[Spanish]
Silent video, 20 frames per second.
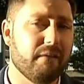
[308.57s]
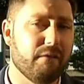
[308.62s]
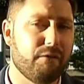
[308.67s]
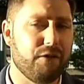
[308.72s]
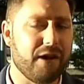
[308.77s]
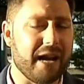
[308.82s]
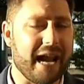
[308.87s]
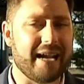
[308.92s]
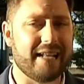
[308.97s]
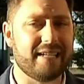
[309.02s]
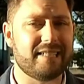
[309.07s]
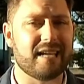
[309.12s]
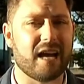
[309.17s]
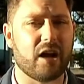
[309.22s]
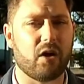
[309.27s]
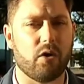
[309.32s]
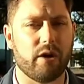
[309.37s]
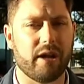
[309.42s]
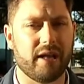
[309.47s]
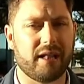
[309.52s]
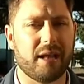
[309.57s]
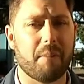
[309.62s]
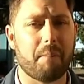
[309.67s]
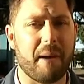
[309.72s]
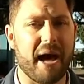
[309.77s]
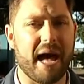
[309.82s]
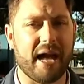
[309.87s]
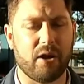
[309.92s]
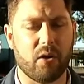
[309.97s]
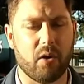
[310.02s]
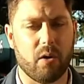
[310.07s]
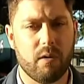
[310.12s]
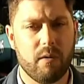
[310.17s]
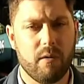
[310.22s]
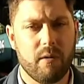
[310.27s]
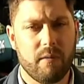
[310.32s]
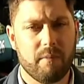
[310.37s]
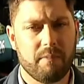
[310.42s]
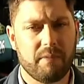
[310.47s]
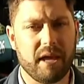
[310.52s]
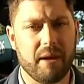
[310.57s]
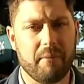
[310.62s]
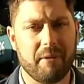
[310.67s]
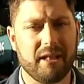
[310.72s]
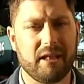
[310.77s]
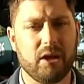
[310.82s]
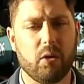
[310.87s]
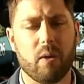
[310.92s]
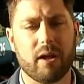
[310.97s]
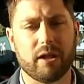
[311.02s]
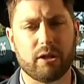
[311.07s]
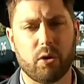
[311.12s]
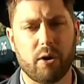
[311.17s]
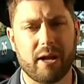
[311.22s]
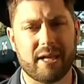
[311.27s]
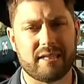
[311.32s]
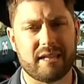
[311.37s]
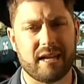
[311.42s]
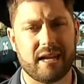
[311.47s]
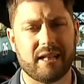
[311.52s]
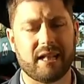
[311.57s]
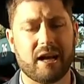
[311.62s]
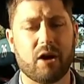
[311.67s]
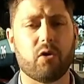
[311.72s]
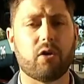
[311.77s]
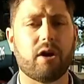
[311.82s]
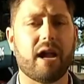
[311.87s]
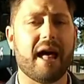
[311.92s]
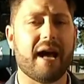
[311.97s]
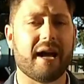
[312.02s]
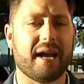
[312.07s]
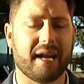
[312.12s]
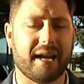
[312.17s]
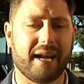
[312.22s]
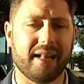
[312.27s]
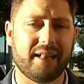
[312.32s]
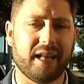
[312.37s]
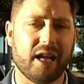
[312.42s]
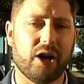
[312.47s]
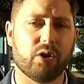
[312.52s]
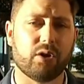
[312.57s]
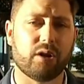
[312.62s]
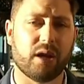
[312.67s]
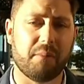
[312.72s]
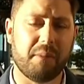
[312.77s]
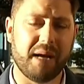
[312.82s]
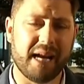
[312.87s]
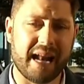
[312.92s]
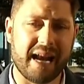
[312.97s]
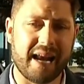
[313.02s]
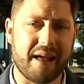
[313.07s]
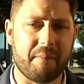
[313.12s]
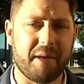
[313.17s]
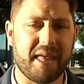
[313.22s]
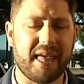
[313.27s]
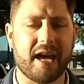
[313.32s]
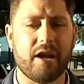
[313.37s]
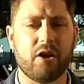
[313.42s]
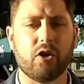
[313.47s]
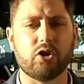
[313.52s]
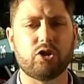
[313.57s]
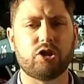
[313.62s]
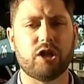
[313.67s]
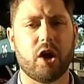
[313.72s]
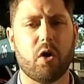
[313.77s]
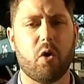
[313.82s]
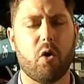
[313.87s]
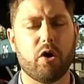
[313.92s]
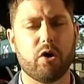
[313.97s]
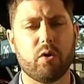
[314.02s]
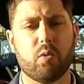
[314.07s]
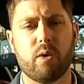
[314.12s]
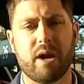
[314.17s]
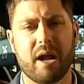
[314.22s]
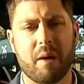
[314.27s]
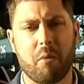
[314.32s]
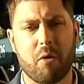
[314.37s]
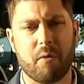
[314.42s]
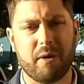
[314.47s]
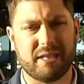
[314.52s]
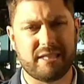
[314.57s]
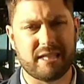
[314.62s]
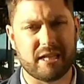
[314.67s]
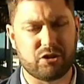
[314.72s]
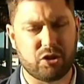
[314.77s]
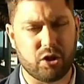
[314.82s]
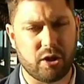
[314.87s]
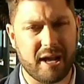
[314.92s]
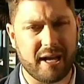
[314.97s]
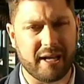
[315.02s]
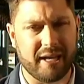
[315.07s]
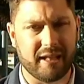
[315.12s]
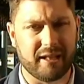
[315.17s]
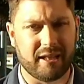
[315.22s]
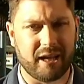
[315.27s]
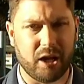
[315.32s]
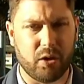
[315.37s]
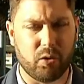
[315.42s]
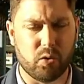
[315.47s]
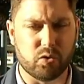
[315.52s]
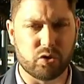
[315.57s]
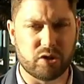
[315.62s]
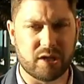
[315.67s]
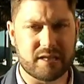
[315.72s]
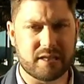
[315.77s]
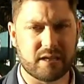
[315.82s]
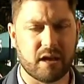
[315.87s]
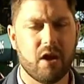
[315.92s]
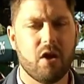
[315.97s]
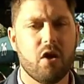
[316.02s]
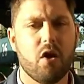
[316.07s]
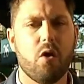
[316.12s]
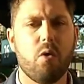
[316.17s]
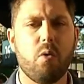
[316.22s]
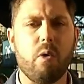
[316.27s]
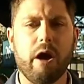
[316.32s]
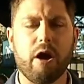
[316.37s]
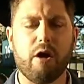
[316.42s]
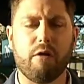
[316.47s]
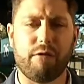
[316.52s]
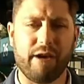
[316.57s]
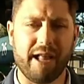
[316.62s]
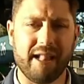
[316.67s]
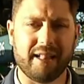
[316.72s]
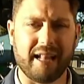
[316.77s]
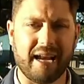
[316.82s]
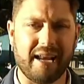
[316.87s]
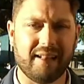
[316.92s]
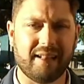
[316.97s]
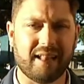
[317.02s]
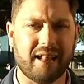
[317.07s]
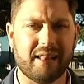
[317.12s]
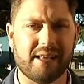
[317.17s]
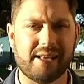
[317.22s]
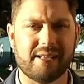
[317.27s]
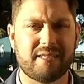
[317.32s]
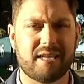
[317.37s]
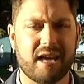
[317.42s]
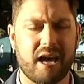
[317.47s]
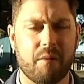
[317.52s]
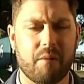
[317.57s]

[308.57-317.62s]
finaliza con este paro de 24 horas en esta jornada que, reitero, termina a la medianoche. Hoy hubo una movilización aquí en Tres Cruces, luego frente a la Intendencia de